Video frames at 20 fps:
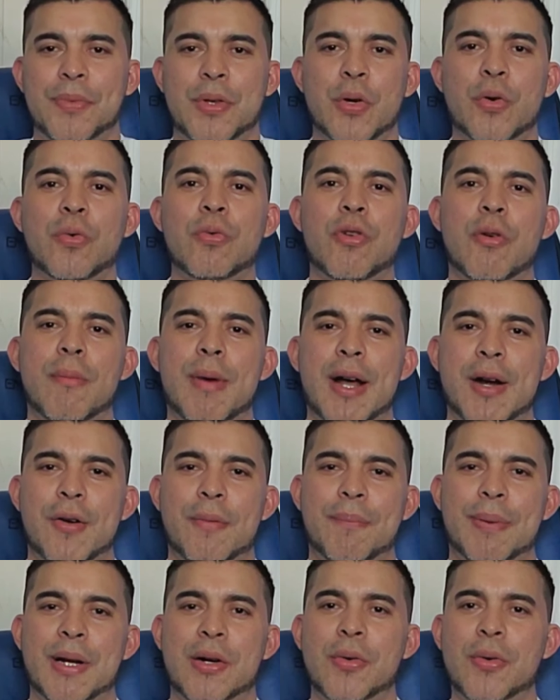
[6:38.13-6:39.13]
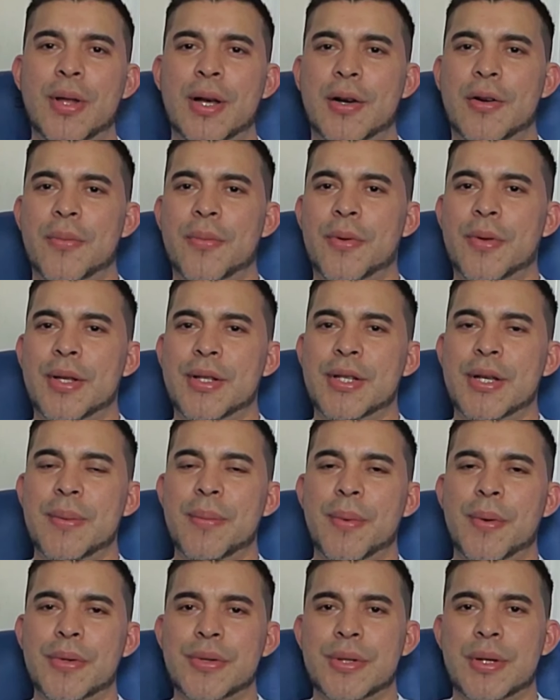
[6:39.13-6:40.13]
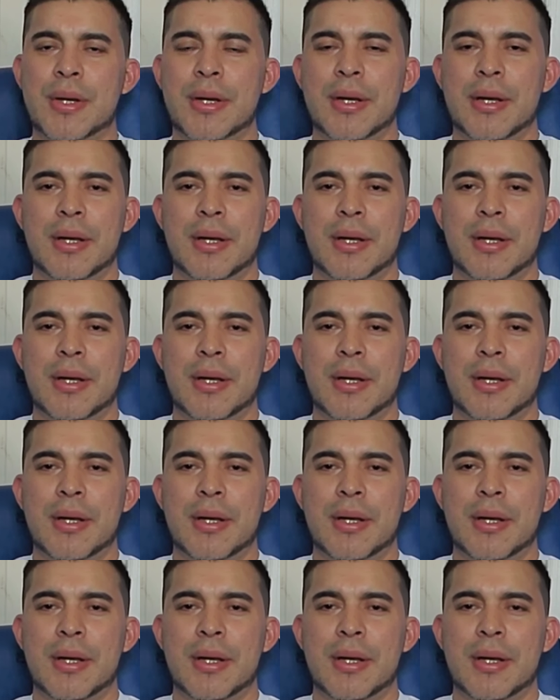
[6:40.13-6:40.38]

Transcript: Hubo mano peluda, como decimos.